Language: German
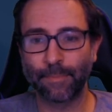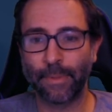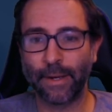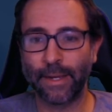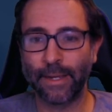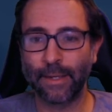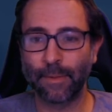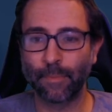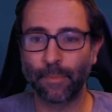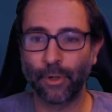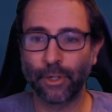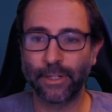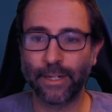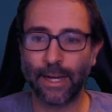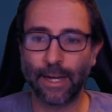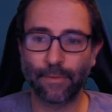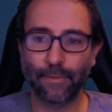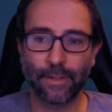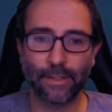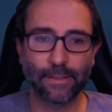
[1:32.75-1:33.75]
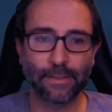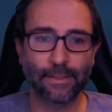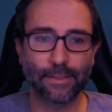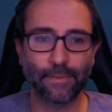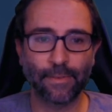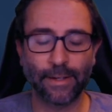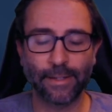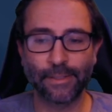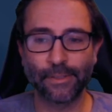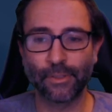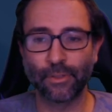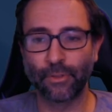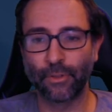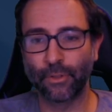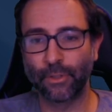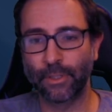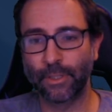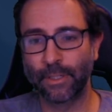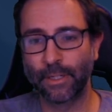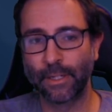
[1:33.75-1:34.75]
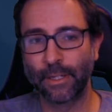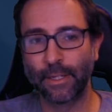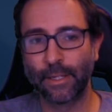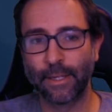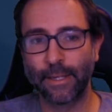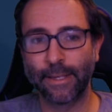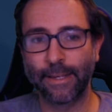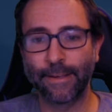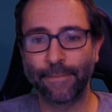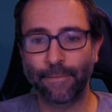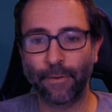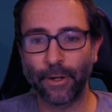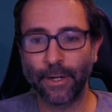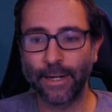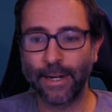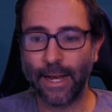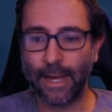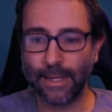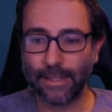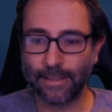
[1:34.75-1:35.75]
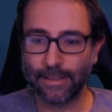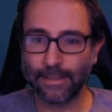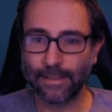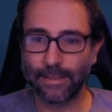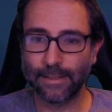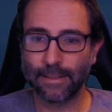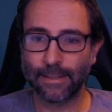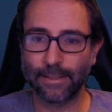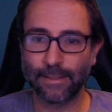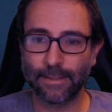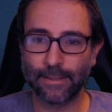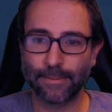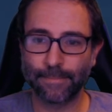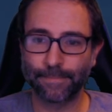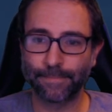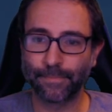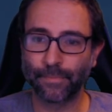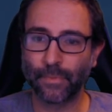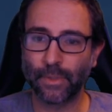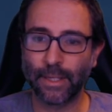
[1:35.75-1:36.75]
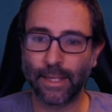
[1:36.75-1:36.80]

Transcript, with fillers: bei Moldawien 2 zu 0 gewonnen hat, ähm,